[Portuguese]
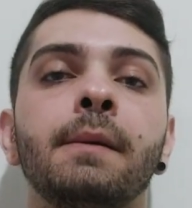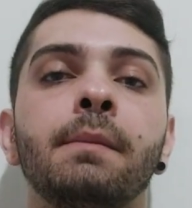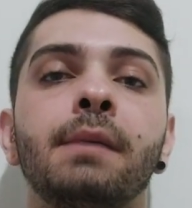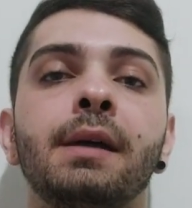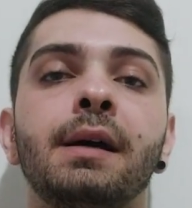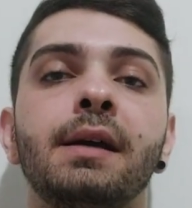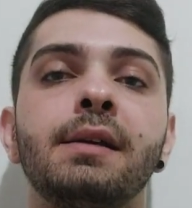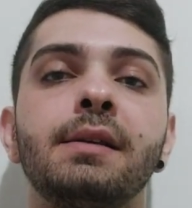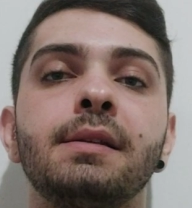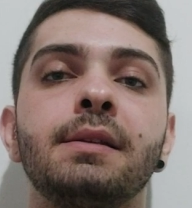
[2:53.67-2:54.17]

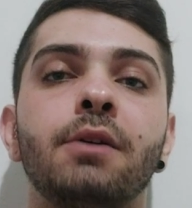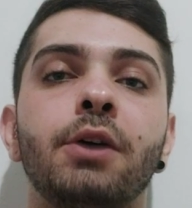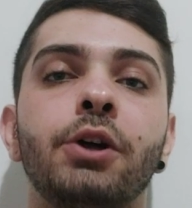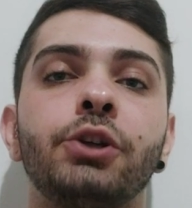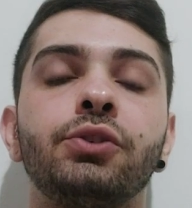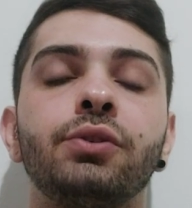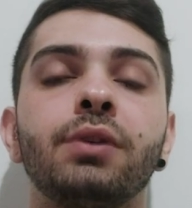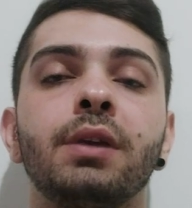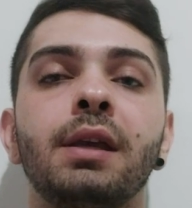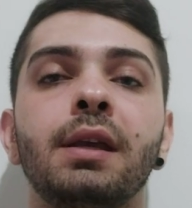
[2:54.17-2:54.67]
mas eu
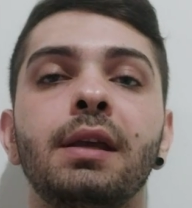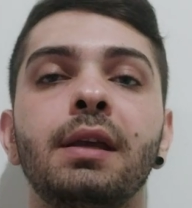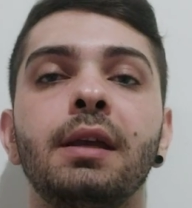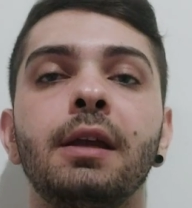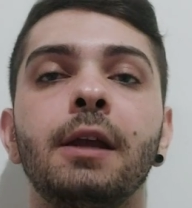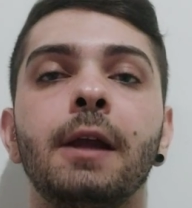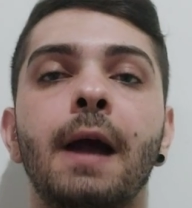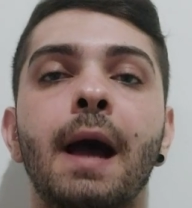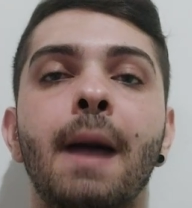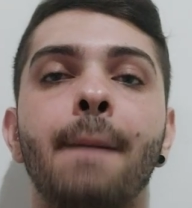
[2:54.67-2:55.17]
acho
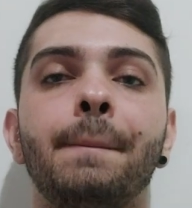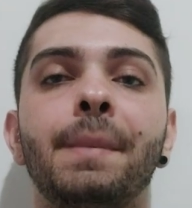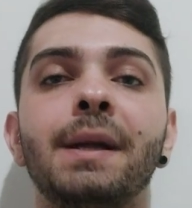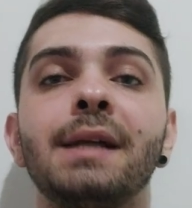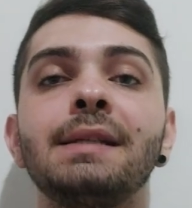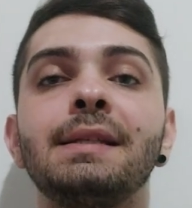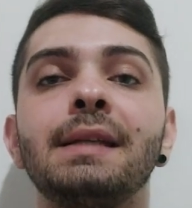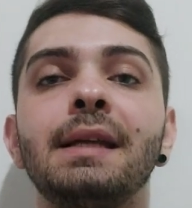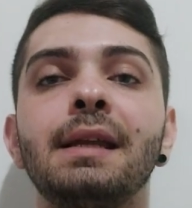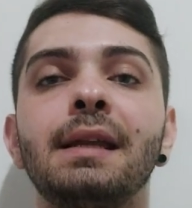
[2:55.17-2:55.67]
que a
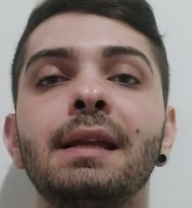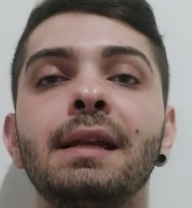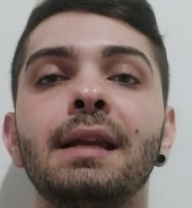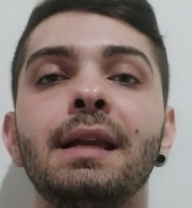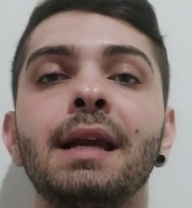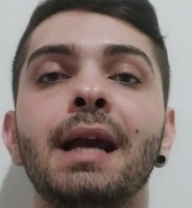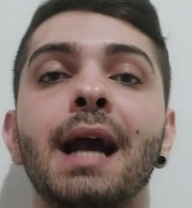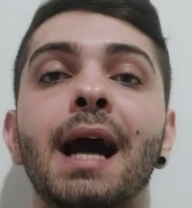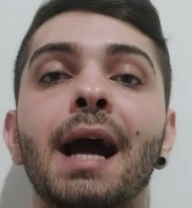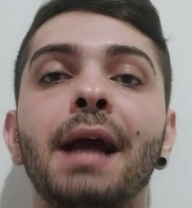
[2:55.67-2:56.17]
parceria
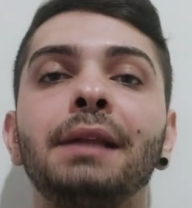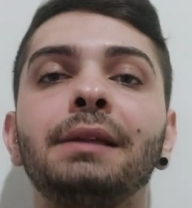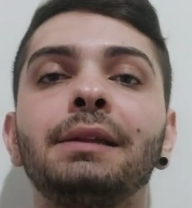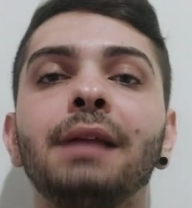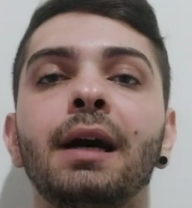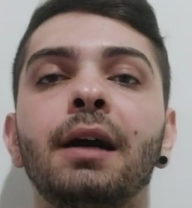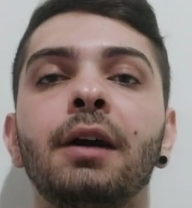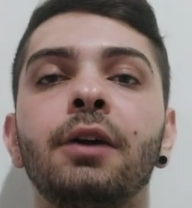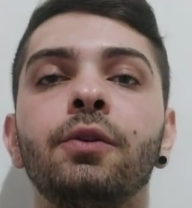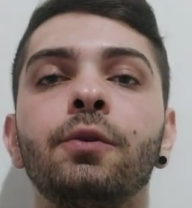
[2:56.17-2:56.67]
ali
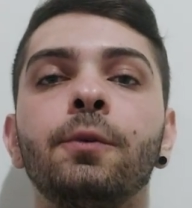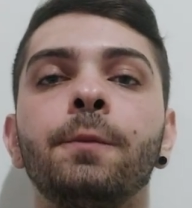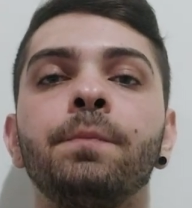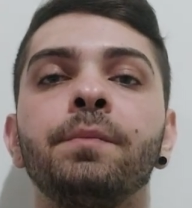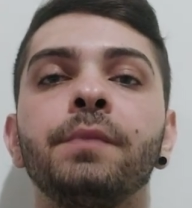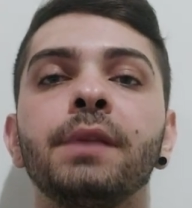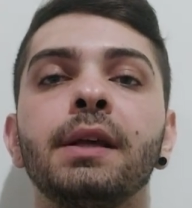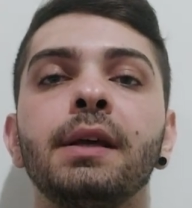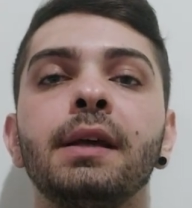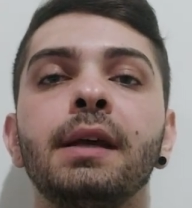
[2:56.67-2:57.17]
Caetano
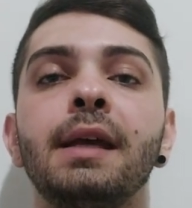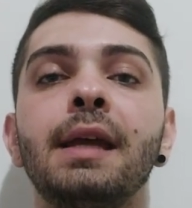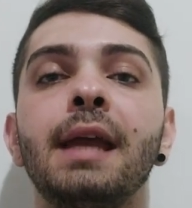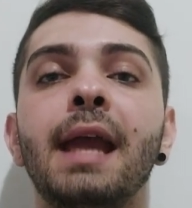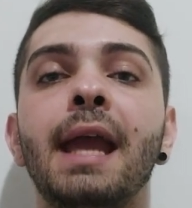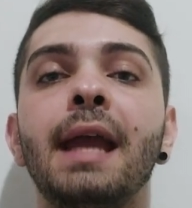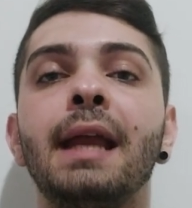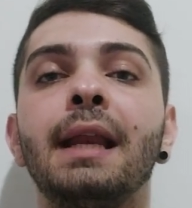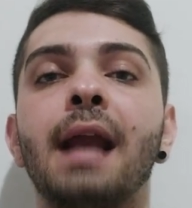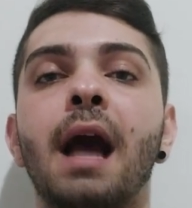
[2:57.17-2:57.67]
e
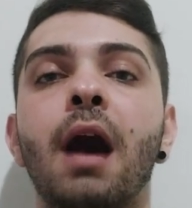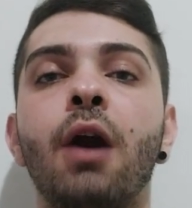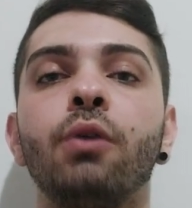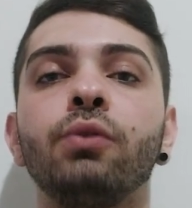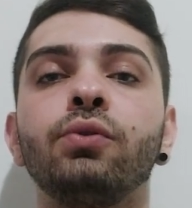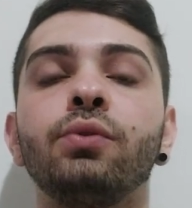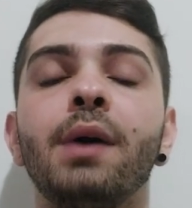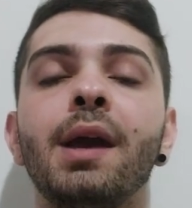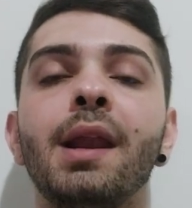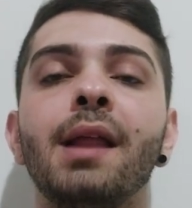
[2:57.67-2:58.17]

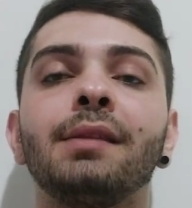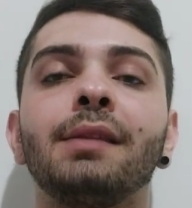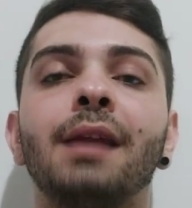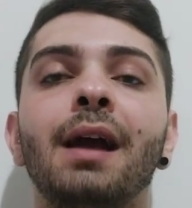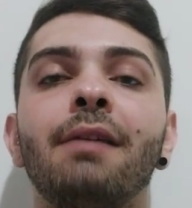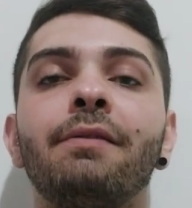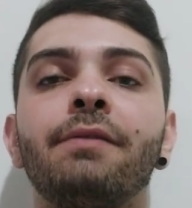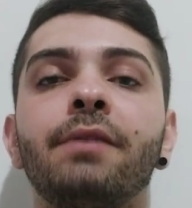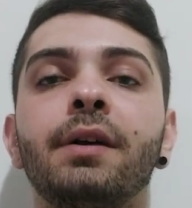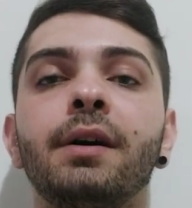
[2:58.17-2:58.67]
Reinaldo, ela
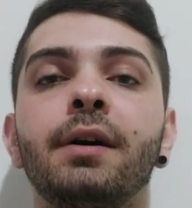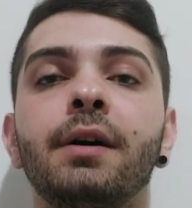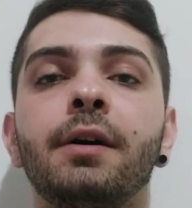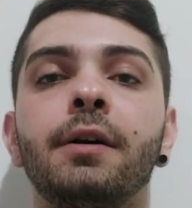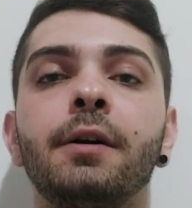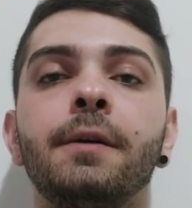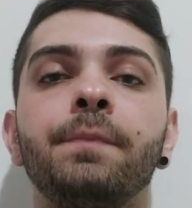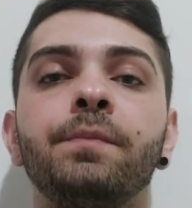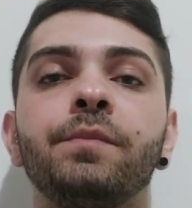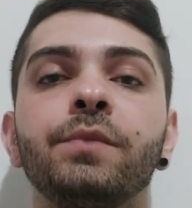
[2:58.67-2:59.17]

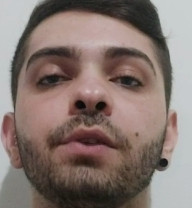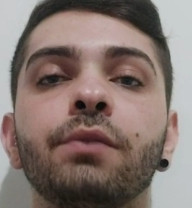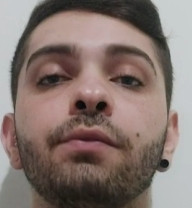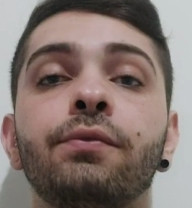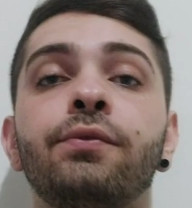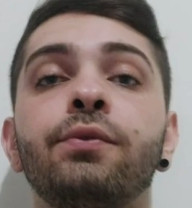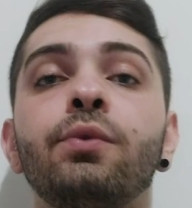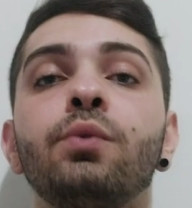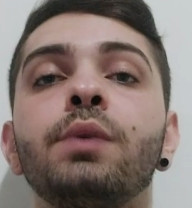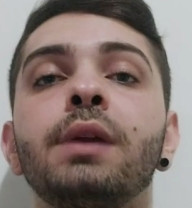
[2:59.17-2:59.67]
estava
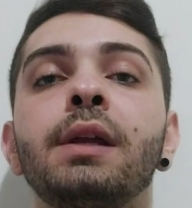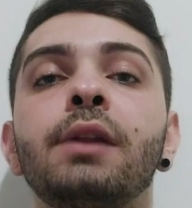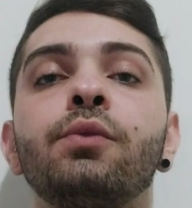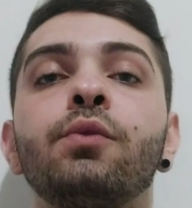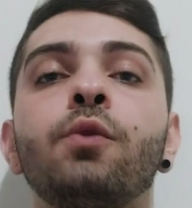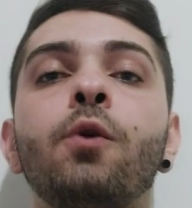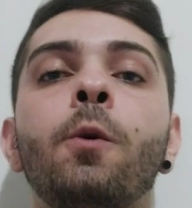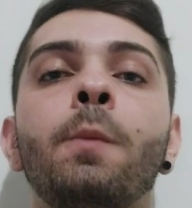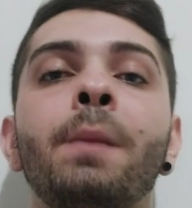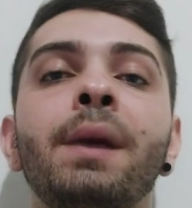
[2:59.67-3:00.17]

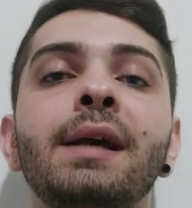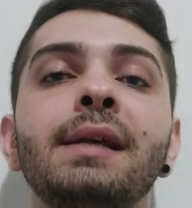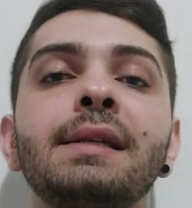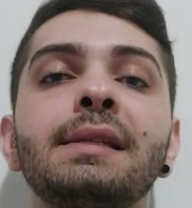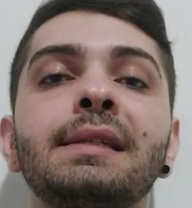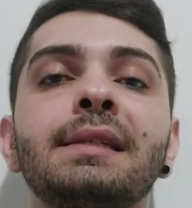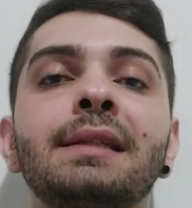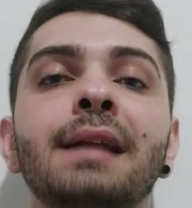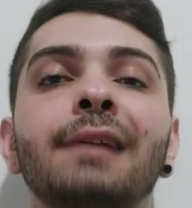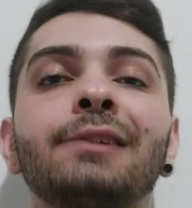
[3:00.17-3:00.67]
fluindo com
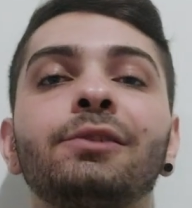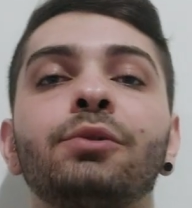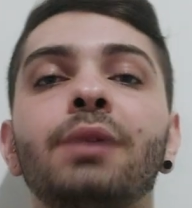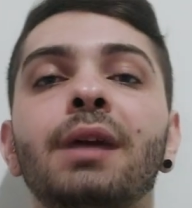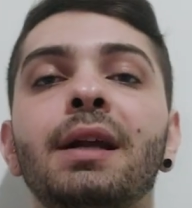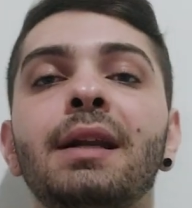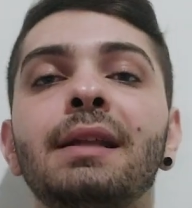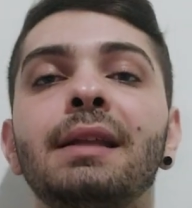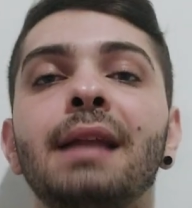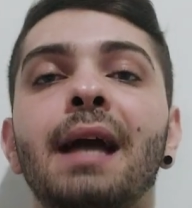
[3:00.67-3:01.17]
mais
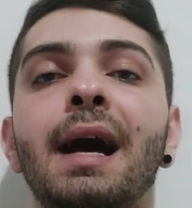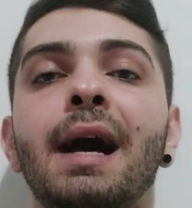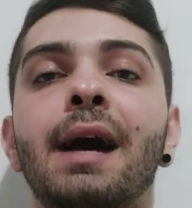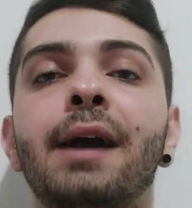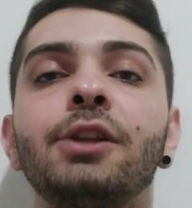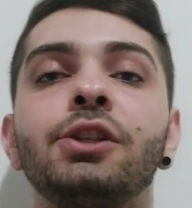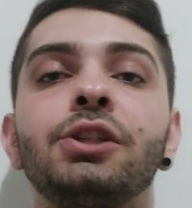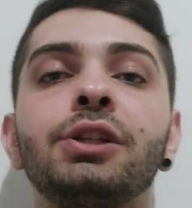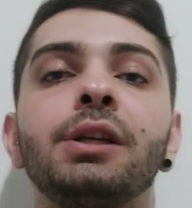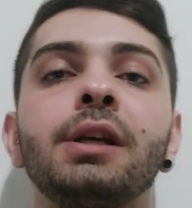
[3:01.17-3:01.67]

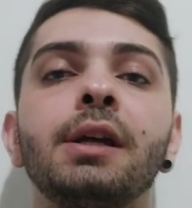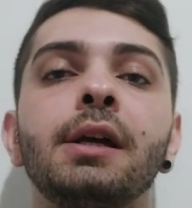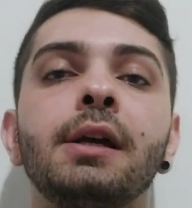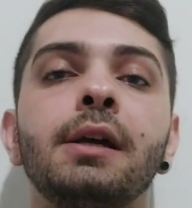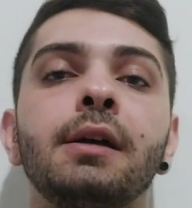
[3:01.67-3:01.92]
naturalidade.